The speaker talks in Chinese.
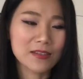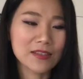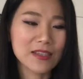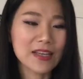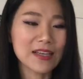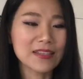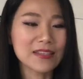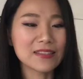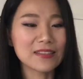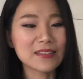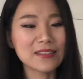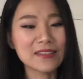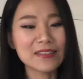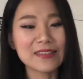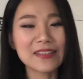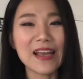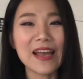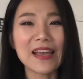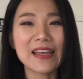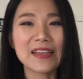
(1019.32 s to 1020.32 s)
那
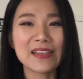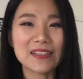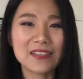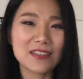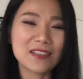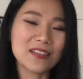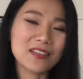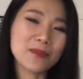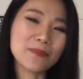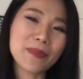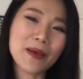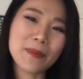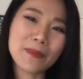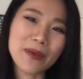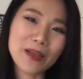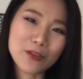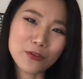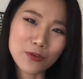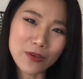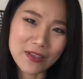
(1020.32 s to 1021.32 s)
下一个一般
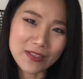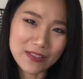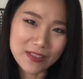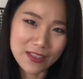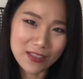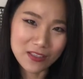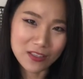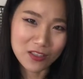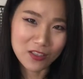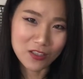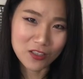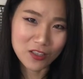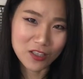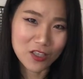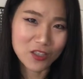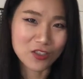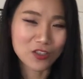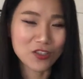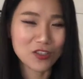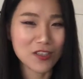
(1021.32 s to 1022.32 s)
般推荐呢，
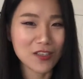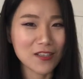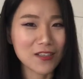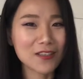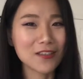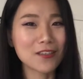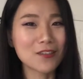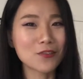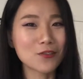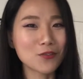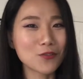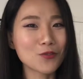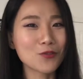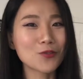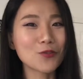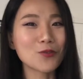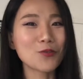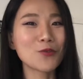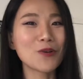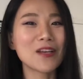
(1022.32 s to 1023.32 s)
也是一个
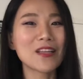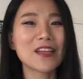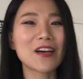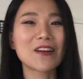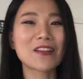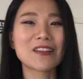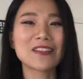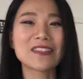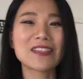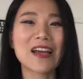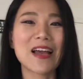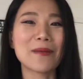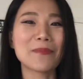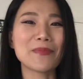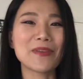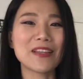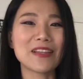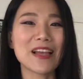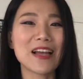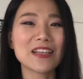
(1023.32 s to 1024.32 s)
松露味道的产
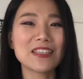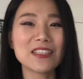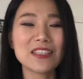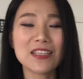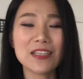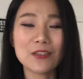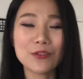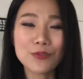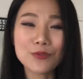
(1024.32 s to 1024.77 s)
品，它是一个